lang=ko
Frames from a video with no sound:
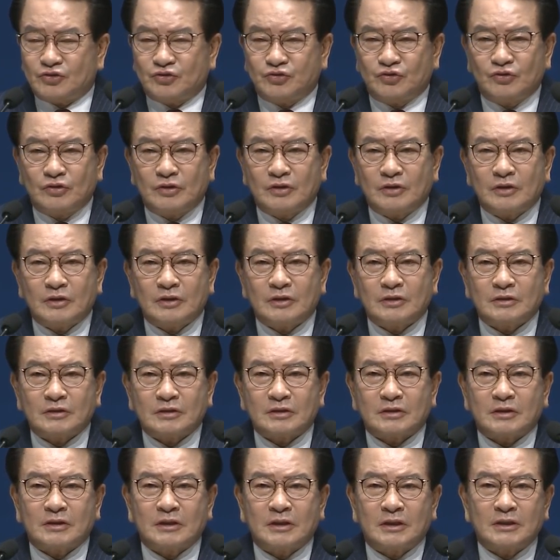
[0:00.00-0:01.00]

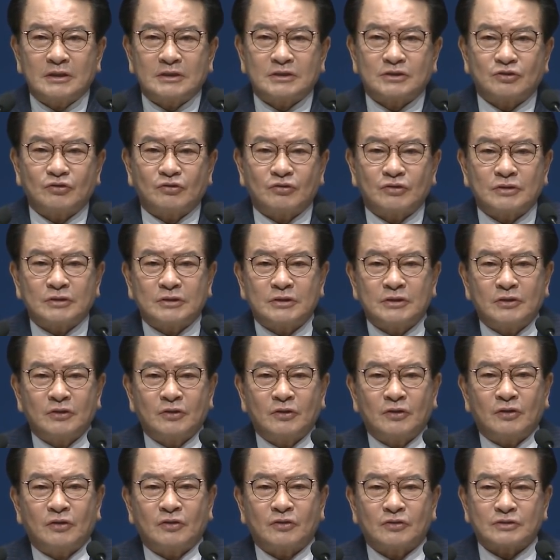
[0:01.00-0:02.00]
주는
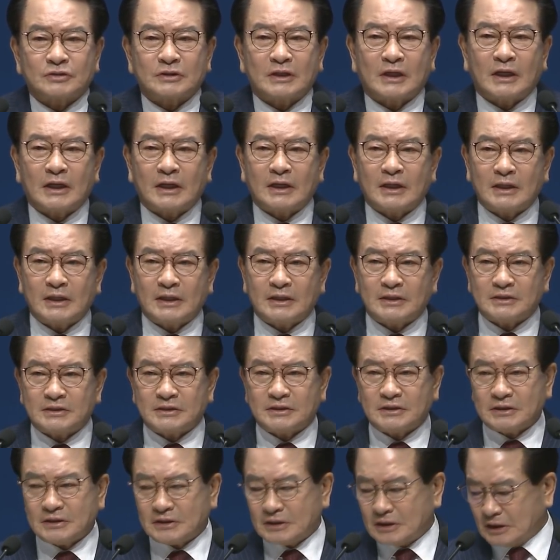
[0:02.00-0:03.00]
그리스도시요
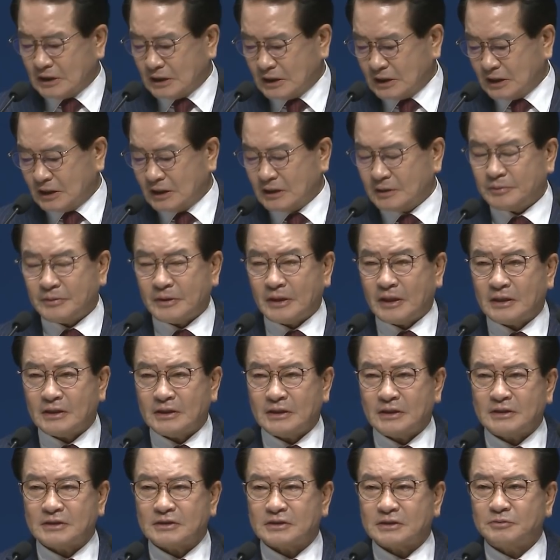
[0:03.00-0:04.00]
살아계신 하나님의
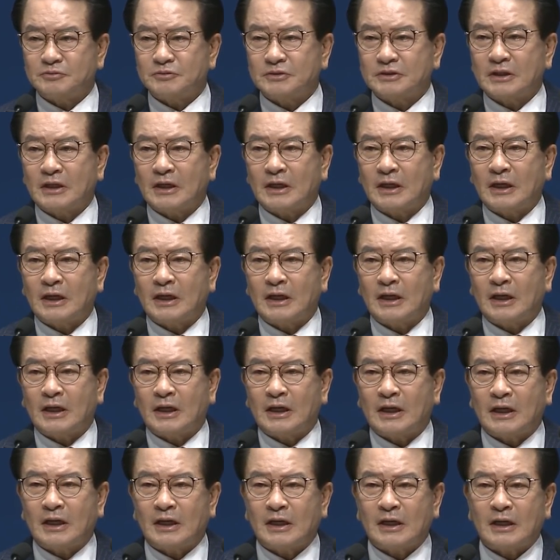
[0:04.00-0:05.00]

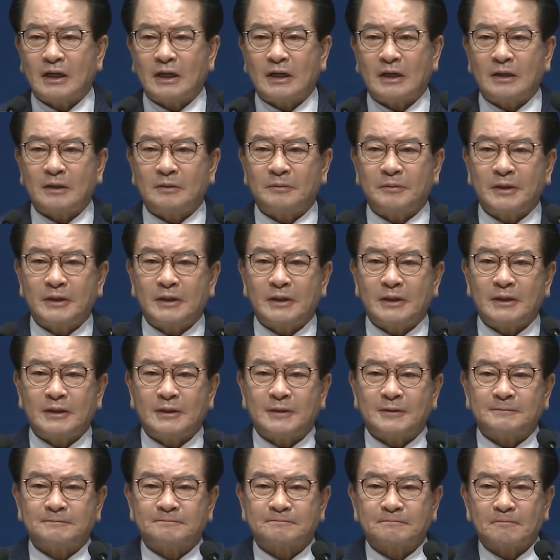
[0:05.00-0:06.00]
아들이십니다.
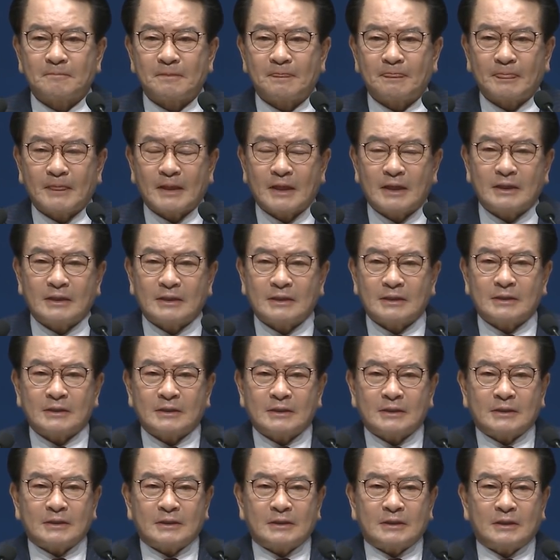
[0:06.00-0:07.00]
아멘.
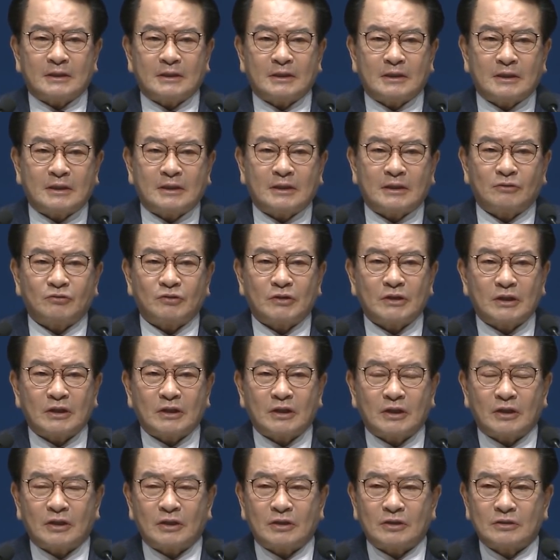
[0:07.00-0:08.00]
어,
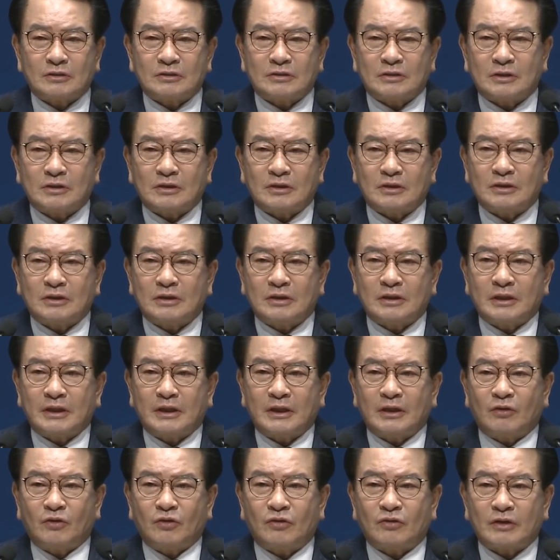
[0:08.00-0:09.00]
우리가 어,
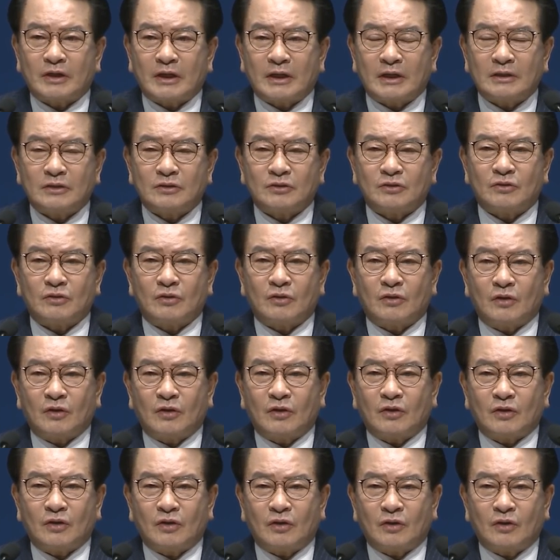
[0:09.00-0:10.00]
이렇게 온라인으로
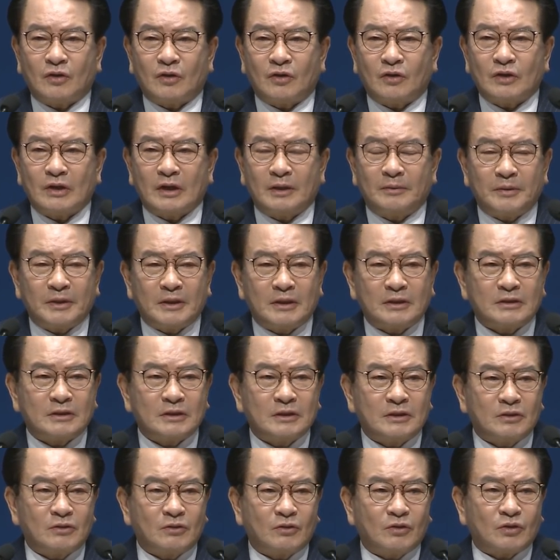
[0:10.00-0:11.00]
어, 예배를
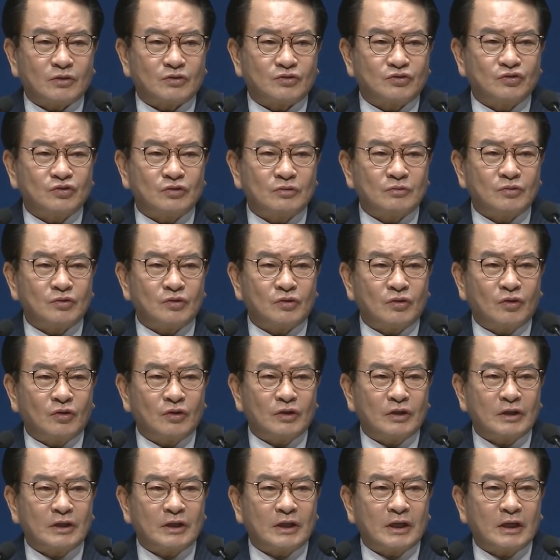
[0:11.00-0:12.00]
드리고
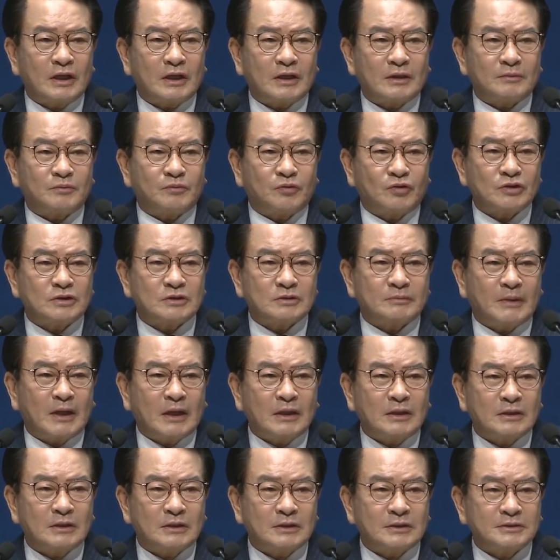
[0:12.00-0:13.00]
줌으로 이렇게
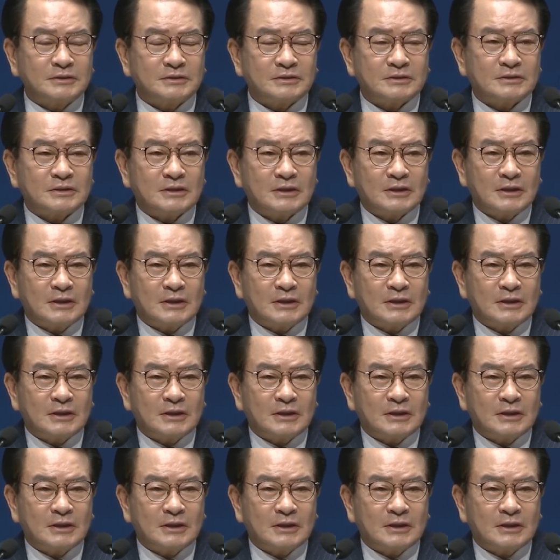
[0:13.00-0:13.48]
보지만은